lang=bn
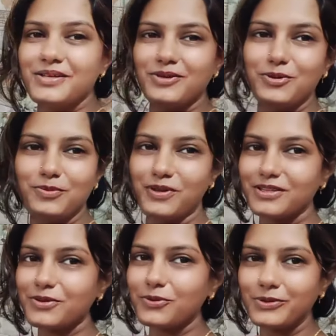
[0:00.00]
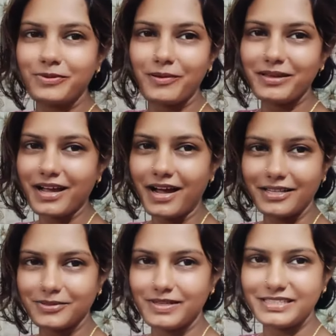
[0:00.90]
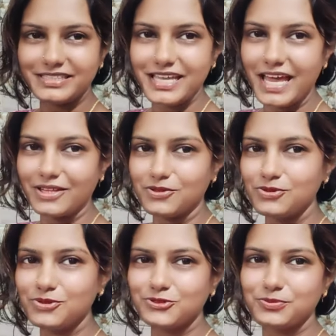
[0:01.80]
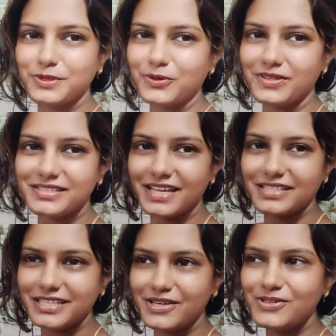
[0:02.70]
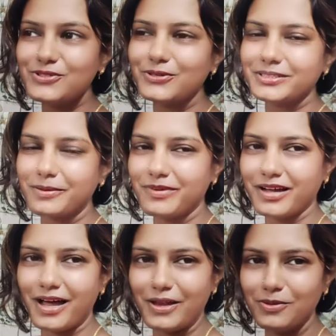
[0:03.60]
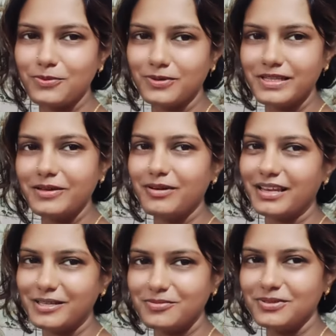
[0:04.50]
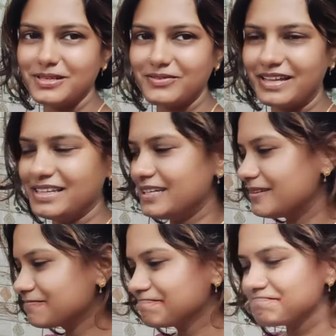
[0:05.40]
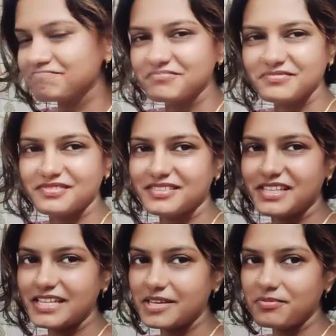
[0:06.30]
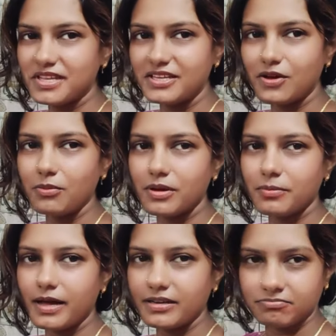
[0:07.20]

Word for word: গুবলুকে তো কোনোভাবেই খাওয়াতে পারছি না এত দুষ্টুমি করছে আজকে ওই ছোট্ট ঠামা খাওয়ালো ভুলিয়ে ভালিয়ে ভুলিয়ে ভালিয়ে দিয়েছে আমি রেডি হবো এবার